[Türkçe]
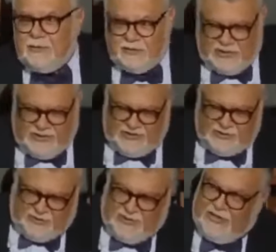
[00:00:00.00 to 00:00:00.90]
Musa'dan
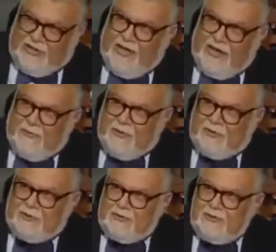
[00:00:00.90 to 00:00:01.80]
sonraki tarihe
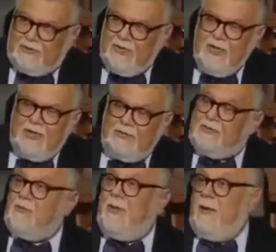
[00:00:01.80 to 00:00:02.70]
bakıyorsunuz. Bir
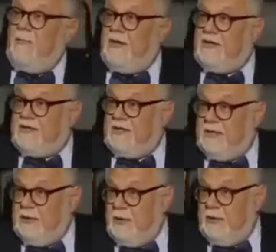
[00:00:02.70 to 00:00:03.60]
sürü peygamber adı
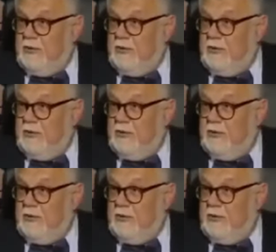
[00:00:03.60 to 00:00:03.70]
sayılıyor.